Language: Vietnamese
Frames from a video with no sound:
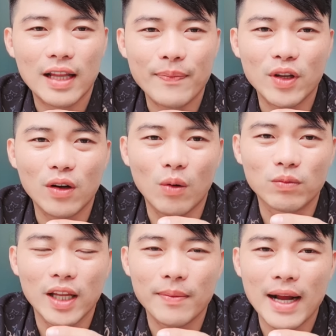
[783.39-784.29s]
thám tử lùng
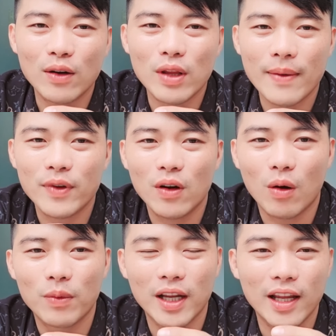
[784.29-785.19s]
thì băng của thám tử
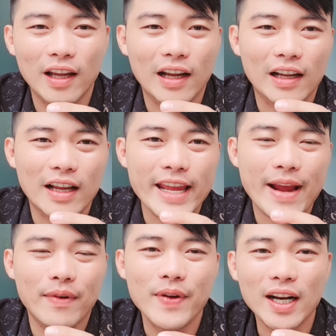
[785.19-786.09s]
lùng thì à, cả
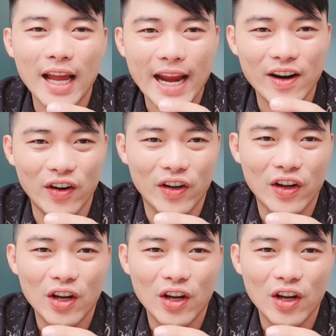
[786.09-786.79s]
nhà biết là ai rồi